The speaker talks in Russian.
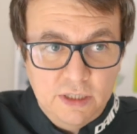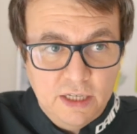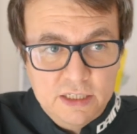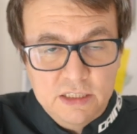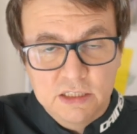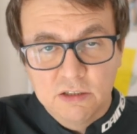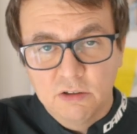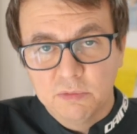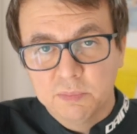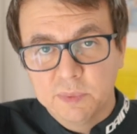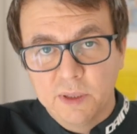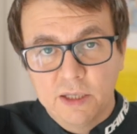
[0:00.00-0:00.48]
А
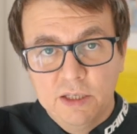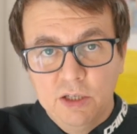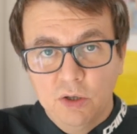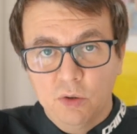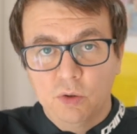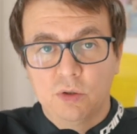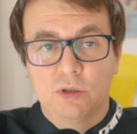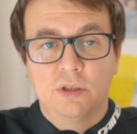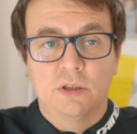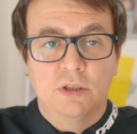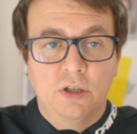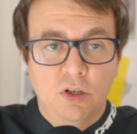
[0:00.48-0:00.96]
если вы
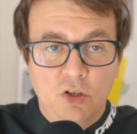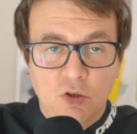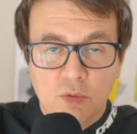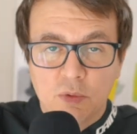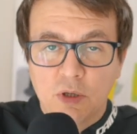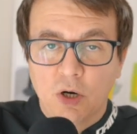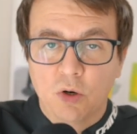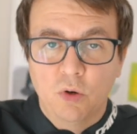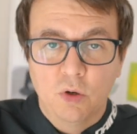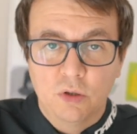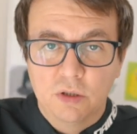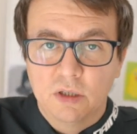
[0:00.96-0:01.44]
планируете на нем
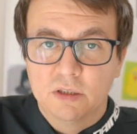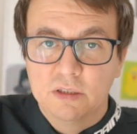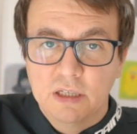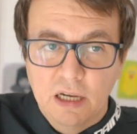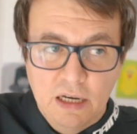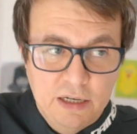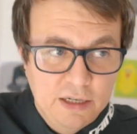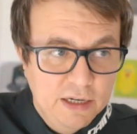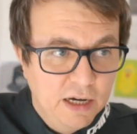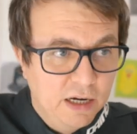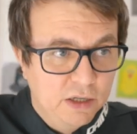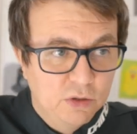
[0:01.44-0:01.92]
какой-то
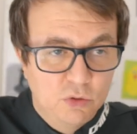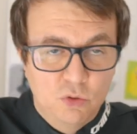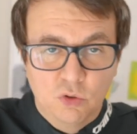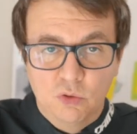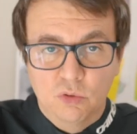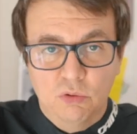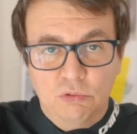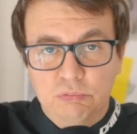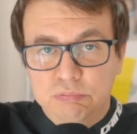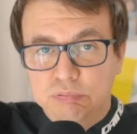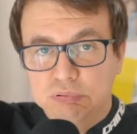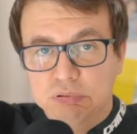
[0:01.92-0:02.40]
дальняк, то
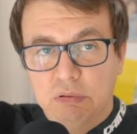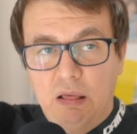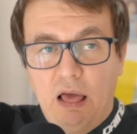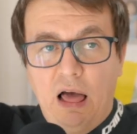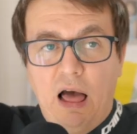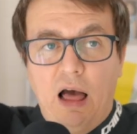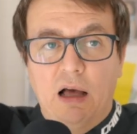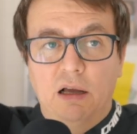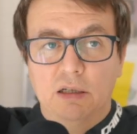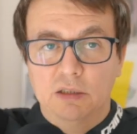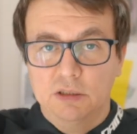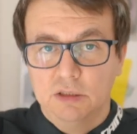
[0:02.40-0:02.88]

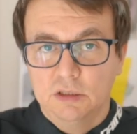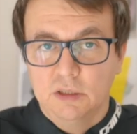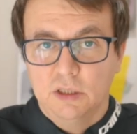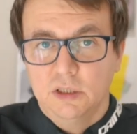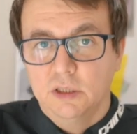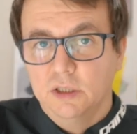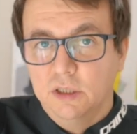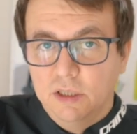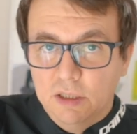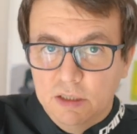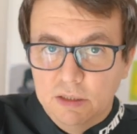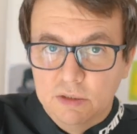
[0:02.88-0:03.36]
ура,
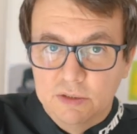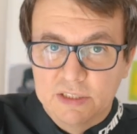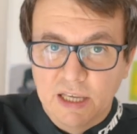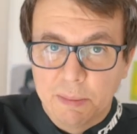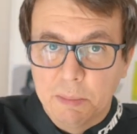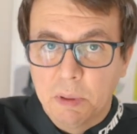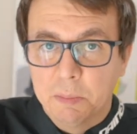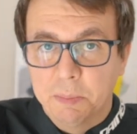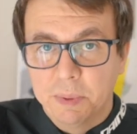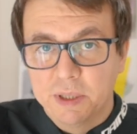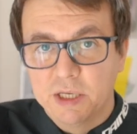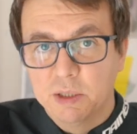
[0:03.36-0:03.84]

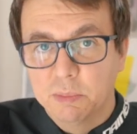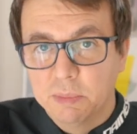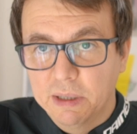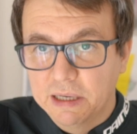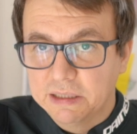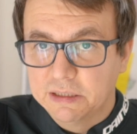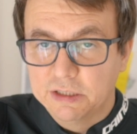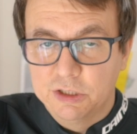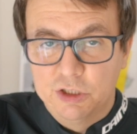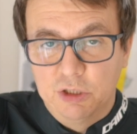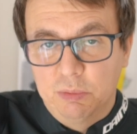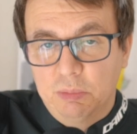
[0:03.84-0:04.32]
сами
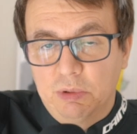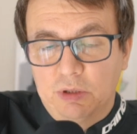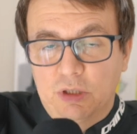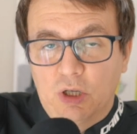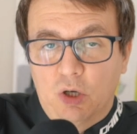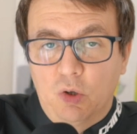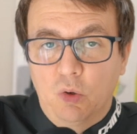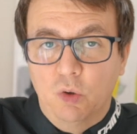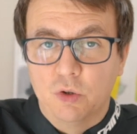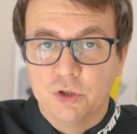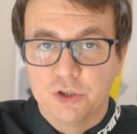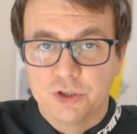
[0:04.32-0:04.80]
понимаете, чем это
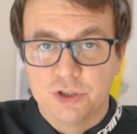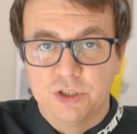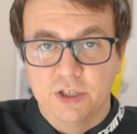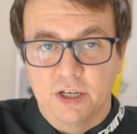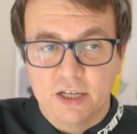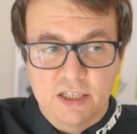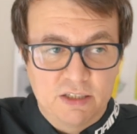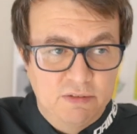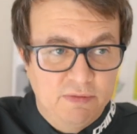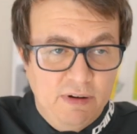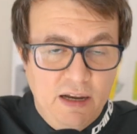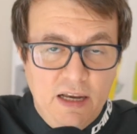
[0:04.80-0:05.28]
кончится.
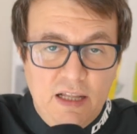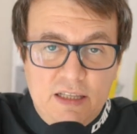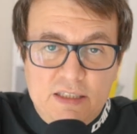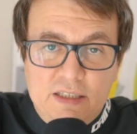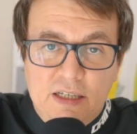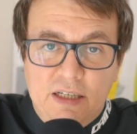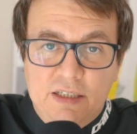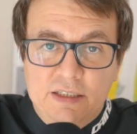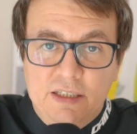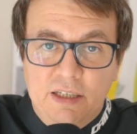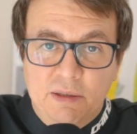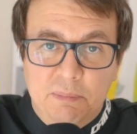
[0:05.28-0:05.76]

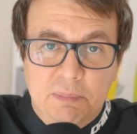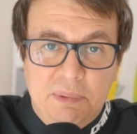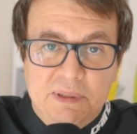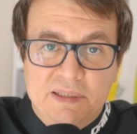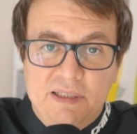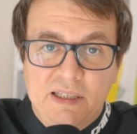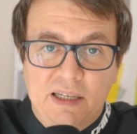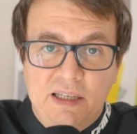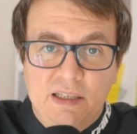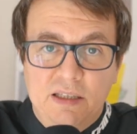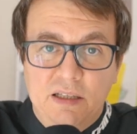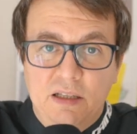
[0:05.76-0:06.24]
Развалится где-нибудь
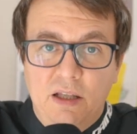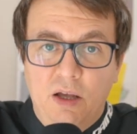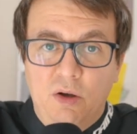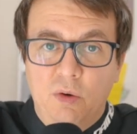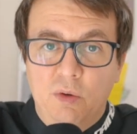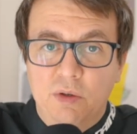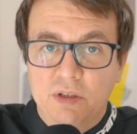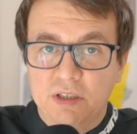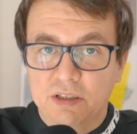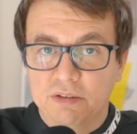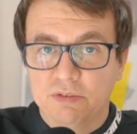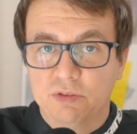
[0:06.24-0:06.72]
посреди
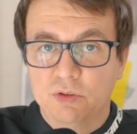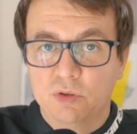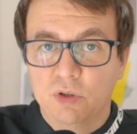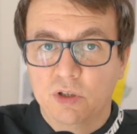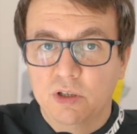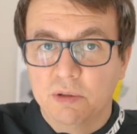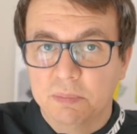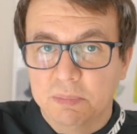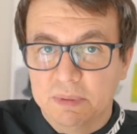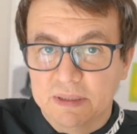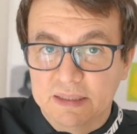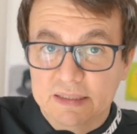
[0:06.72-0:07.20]
дороги и все,
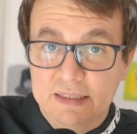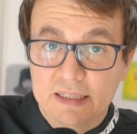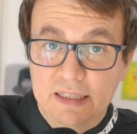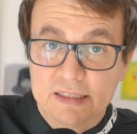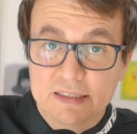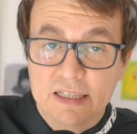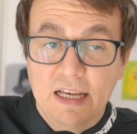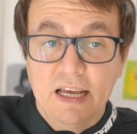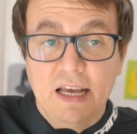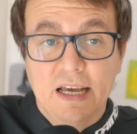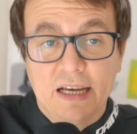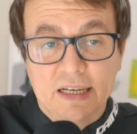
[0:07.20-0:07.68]
и
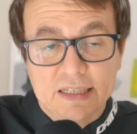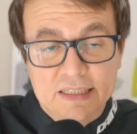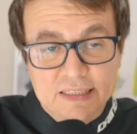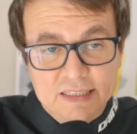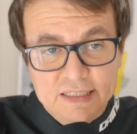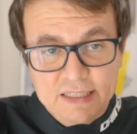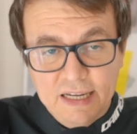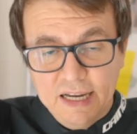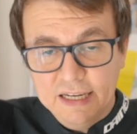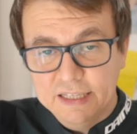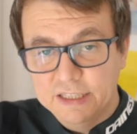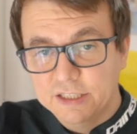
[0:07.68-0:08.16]
пиздец.
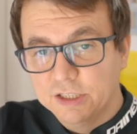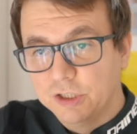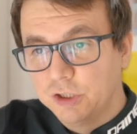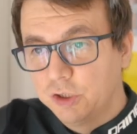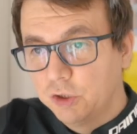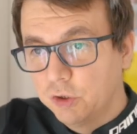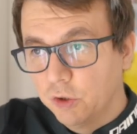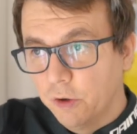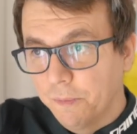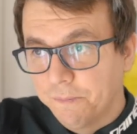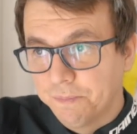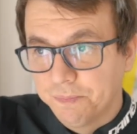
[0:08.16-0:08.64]
Кстати,
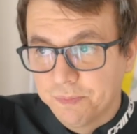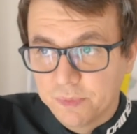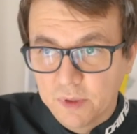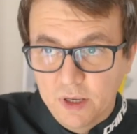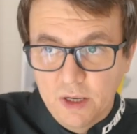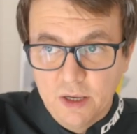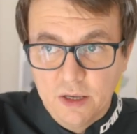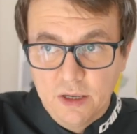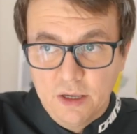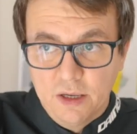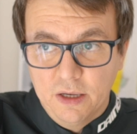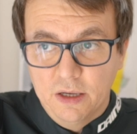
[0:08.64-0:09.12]
еще
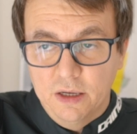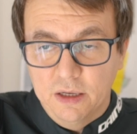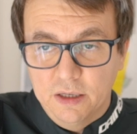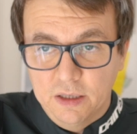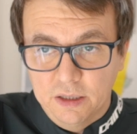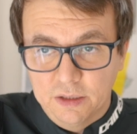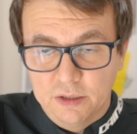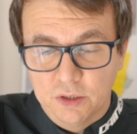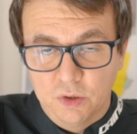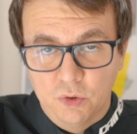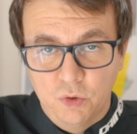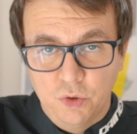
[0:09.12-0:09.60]

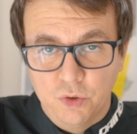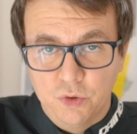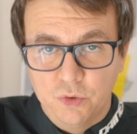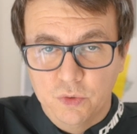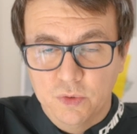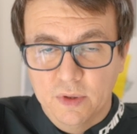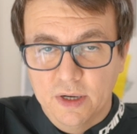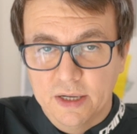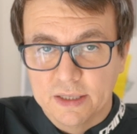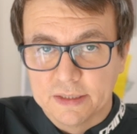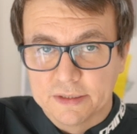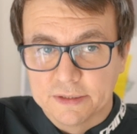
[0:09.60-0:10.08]
а, такой
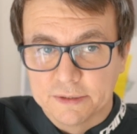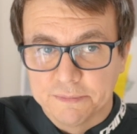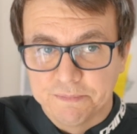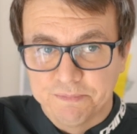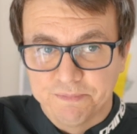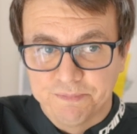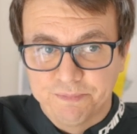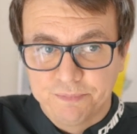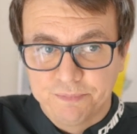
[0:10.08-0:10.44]
нюанс.